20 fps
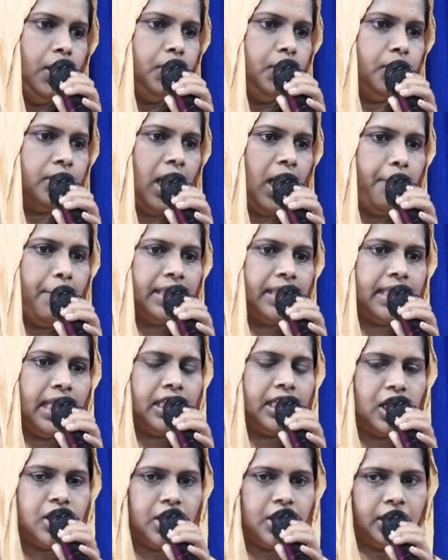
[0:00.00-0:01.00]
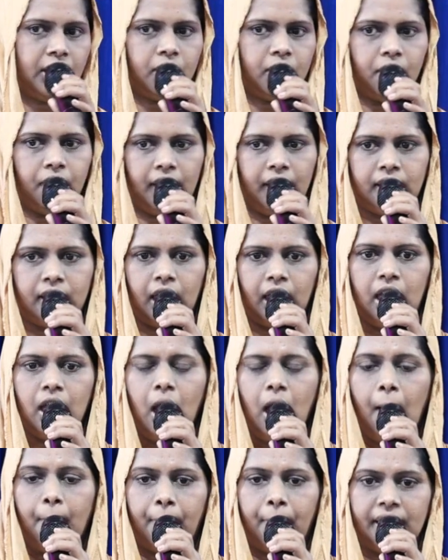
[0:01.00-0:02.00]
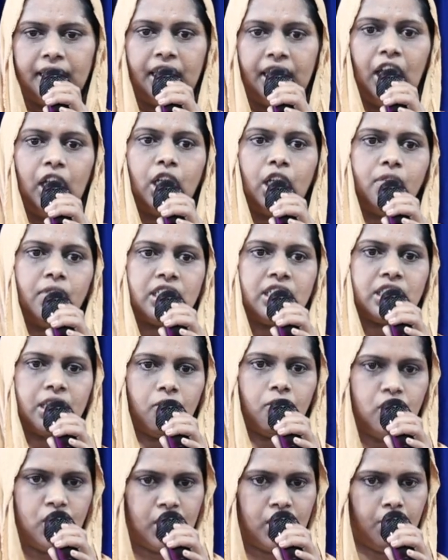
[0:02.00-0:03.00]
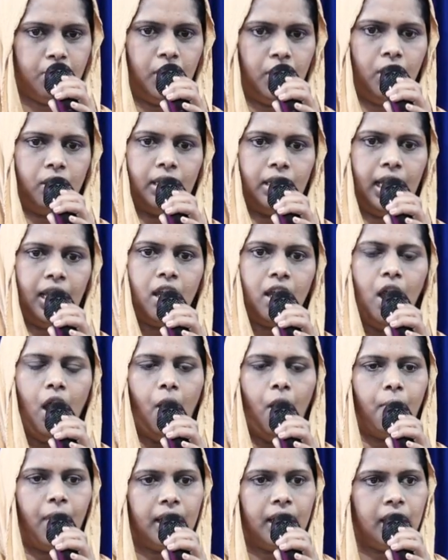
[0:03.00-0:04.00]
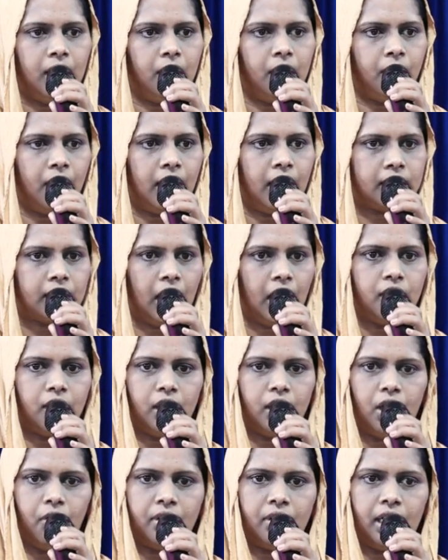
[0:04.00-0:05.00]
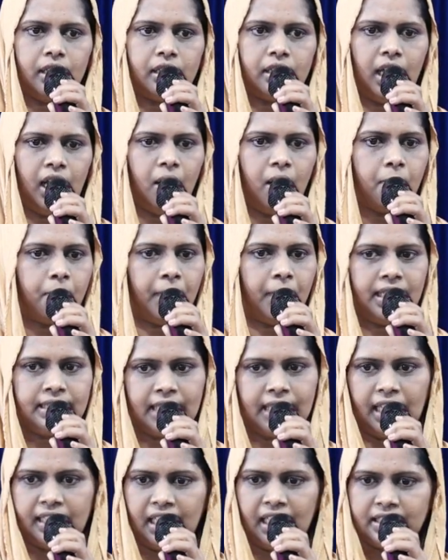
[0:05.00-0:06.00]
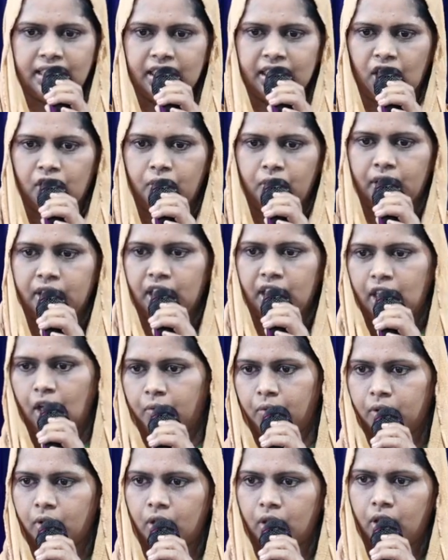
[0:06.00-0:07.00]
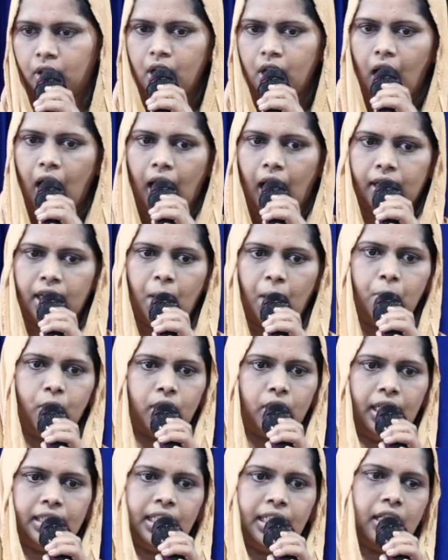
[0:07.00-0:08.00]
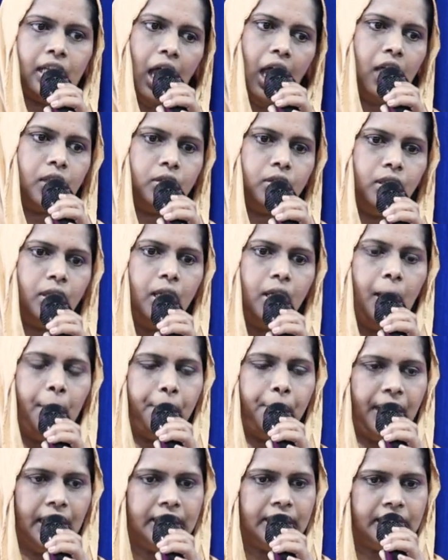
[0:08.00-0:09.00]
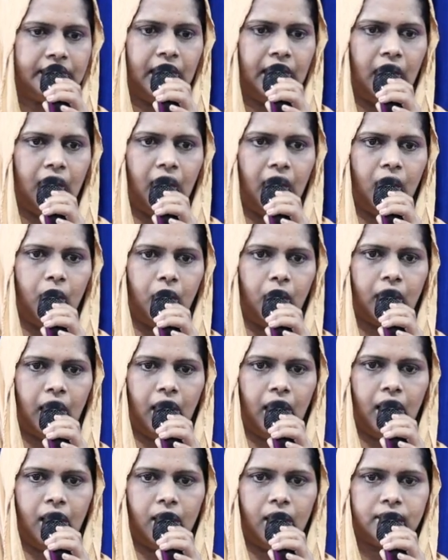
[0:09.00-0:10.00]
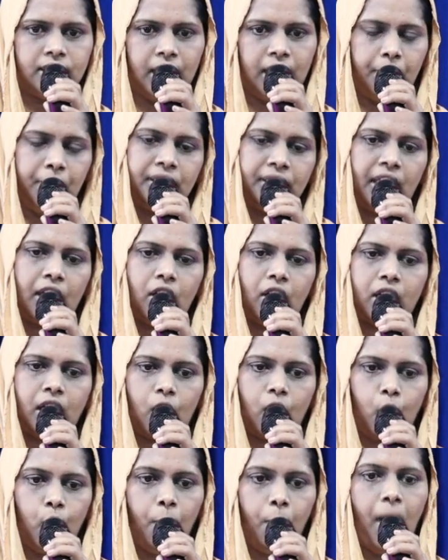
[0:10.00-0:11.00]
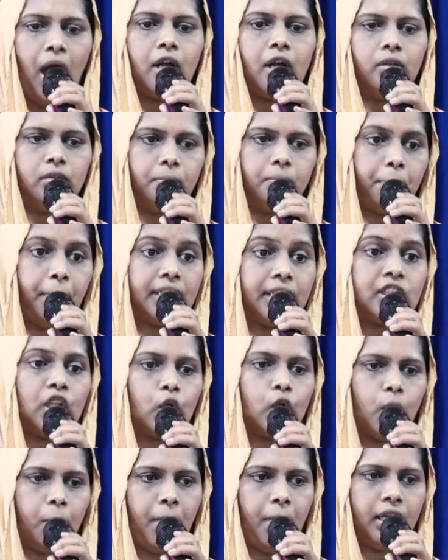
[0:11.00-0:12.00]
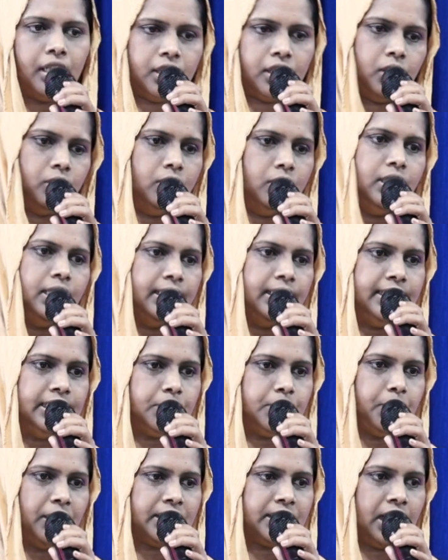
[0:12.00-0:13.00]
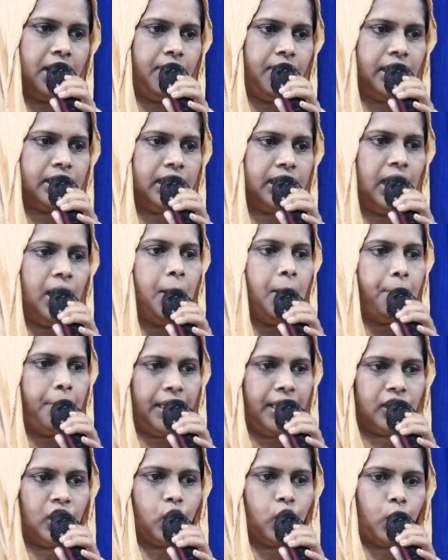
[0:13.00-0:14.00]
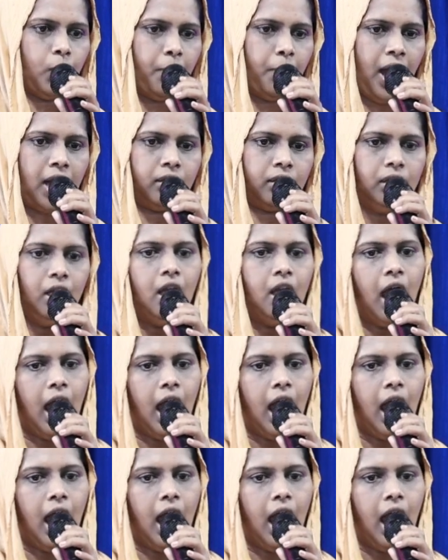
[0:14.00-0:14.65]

యూదా మతానికి చెందిన వ్యక్తి పదిహేనవ సంవత్సరంలోనే వారి వాళ్ళ తల్లిదండ్రులు ఎవరంటే మరి సాదా సీదంటువంటి ఎవరో అయితే కాదు పెద్ద ఒక జమీందార్ యొక్క కుమారుడు పెద్ద కుమారుడు తను దిస్మాస్ అనే వ్యక్తి పెద్ద కుమారుడు